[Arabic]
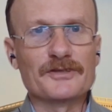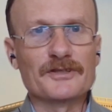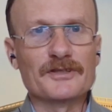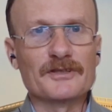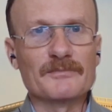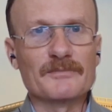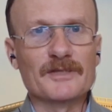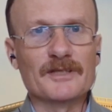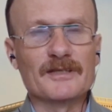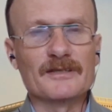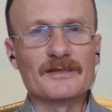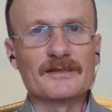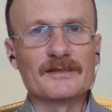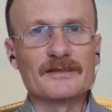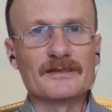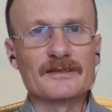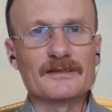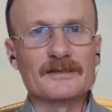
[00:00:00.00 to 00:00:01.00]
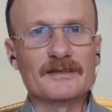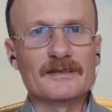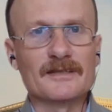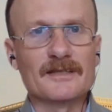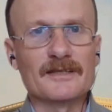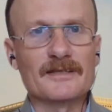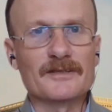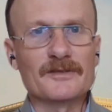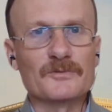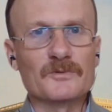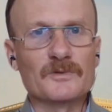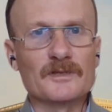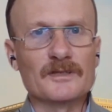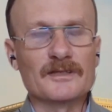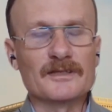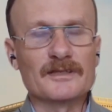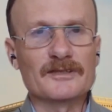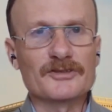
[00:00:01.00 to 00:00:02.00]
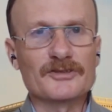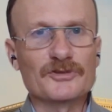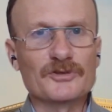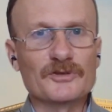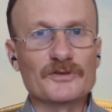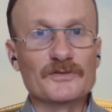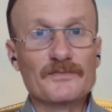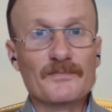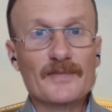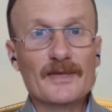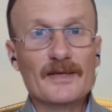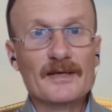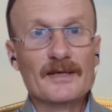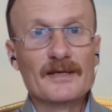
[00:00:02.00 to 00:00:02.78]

في مناطق خاركيف وخرسون